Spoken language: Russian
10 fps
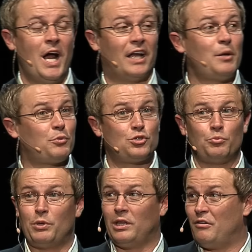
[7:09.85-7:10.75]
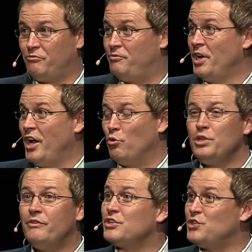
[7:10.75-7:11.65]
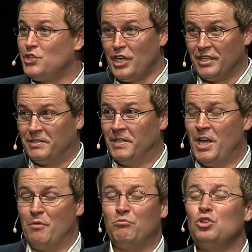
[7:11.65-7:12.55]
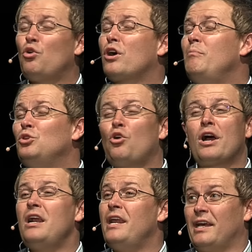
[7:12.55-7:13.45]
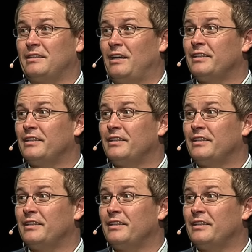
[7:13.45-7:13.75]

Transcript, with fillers: Она поступила в университет много-много лет.